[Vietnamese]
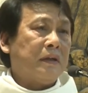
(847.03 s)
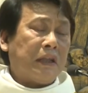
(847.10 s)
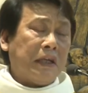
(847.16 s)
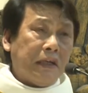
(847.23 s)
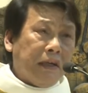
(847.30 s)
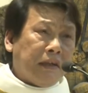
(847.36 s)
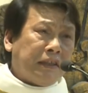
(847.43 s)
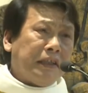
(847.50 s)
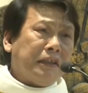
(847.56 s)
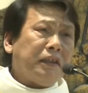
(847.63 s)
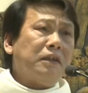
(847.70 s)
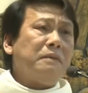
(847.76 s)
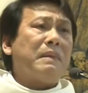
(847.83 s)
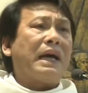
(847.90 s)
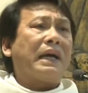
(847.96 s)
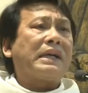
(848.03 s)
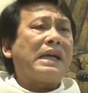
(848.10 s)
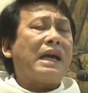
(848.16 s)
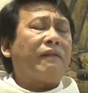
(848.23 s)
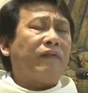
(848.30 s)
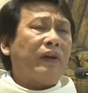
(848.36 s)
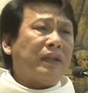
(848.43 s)
thì Đức Trinh Nữ
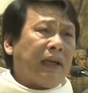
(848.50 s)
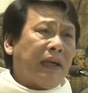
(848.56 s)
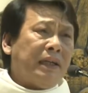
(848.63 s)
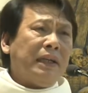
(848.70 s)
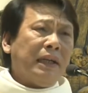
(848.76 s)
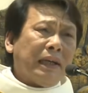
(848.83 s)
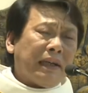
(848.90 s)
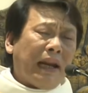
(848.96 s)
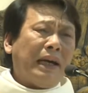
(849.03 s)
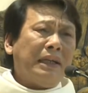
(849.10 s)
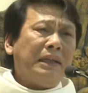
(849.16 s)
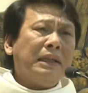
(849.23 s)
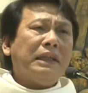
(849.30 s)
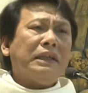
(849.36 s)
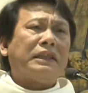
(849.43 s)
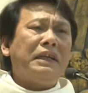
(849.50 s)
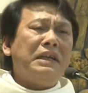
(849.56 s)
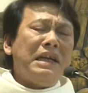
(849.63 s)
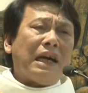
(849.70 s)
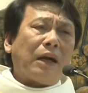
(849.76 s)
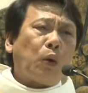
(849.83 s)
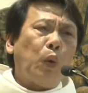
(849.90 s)
Maria vẫn thấy đây
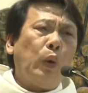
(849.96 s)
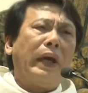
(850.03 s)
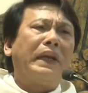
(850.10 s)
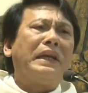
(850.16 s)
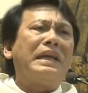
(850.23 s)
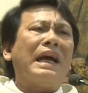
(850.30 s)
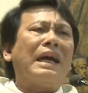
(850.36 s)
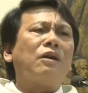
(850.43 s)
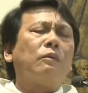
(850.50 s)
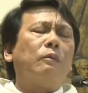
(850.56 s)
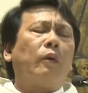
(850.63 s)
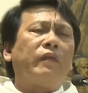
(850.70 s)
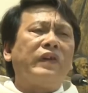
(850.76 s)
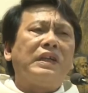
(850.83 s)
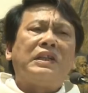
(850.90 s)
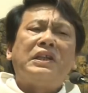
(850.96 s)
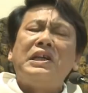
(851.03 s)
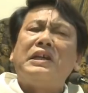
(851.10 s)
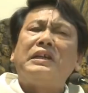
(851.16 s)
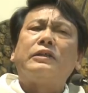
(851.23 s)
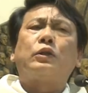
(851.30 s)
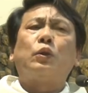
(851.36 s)
chính là quyền năng của một vị
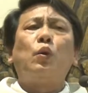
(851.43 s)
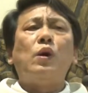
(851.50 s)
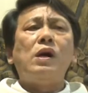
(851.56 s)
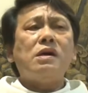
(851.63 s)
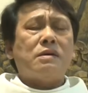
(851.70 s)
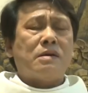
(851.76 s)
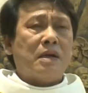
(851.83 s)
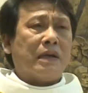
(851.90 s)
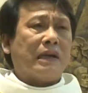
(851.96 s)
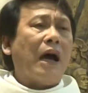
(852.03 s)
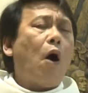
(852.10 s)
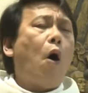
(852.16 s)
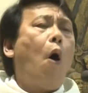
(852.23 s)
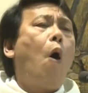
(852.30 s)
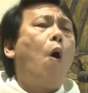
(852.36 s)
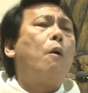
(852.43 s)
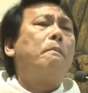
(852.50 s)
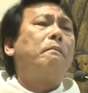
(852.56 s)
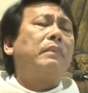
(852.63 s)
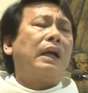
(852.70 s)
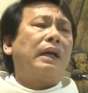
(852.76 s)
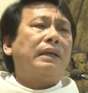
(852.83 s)
Thiên Chúa đã
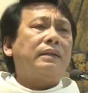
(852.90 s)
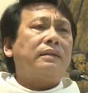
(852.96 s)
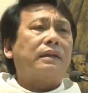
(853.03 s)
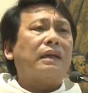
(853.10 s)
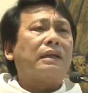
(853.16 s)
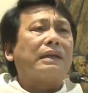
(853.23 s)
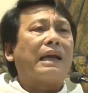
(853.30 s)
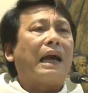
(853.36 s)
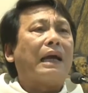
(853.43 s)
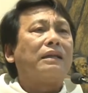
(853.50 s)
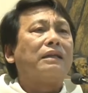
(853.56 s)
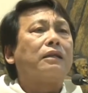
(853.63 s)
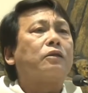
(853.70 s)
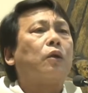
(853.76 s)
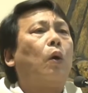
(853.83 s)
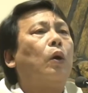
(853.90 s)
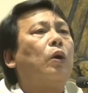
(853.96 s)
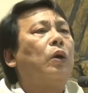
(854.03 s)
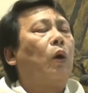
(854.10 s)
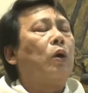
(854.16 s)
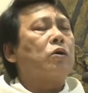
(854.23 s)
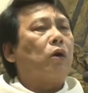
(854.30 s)
ôm lấy tất cả những
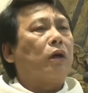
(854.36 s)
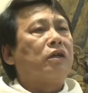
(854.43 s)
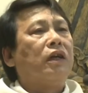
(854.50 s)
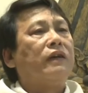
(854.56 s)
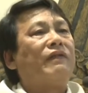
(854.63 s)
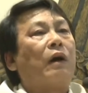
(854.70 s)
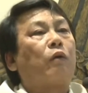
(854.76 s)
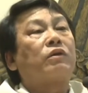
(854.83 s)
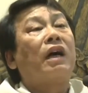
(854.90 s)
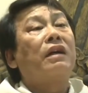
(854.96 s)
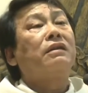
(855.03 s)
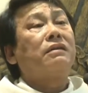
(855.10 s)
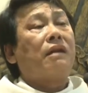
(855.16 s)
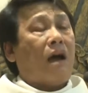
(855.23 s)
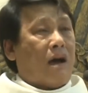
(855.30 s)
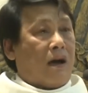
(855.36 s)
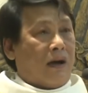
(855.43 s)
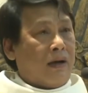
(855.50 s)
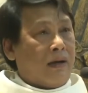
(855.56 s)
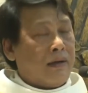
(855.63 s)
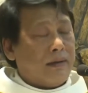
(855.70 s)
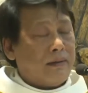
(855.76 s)
tội lỗi con người vào thân
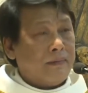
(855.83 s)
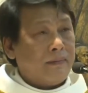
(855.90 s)
thể.